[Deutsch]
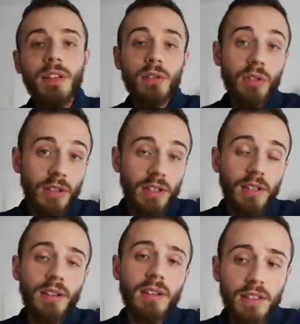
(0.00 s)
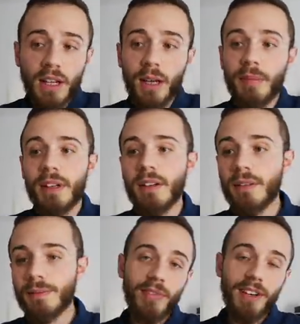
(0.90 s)
solche
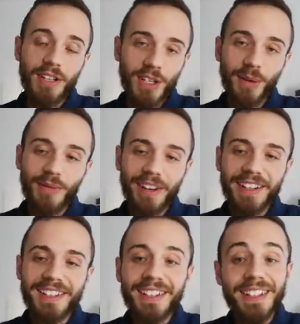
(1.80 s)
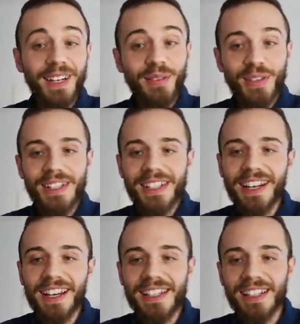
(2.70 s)
Dynamiken. Er schreibt weiter, dann wird sie
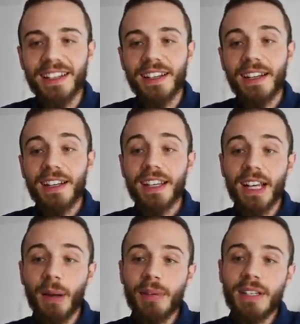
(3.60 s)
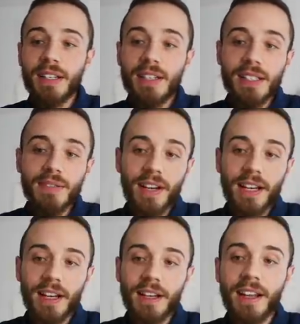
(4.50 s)
leiser. Ich habe seit zwei
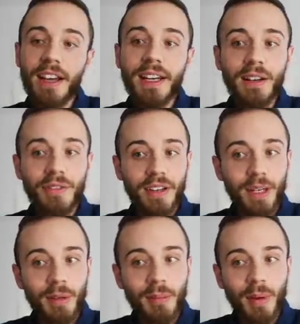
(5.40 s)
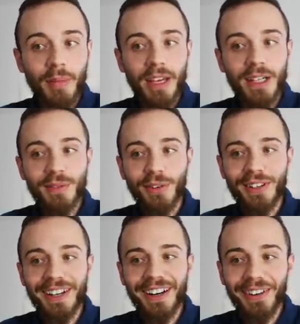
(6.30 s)
Jahren eine Affäre mit meinem
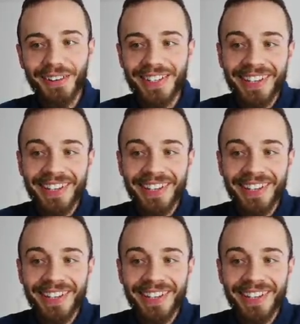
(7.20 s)
Ex-Freund Klaus.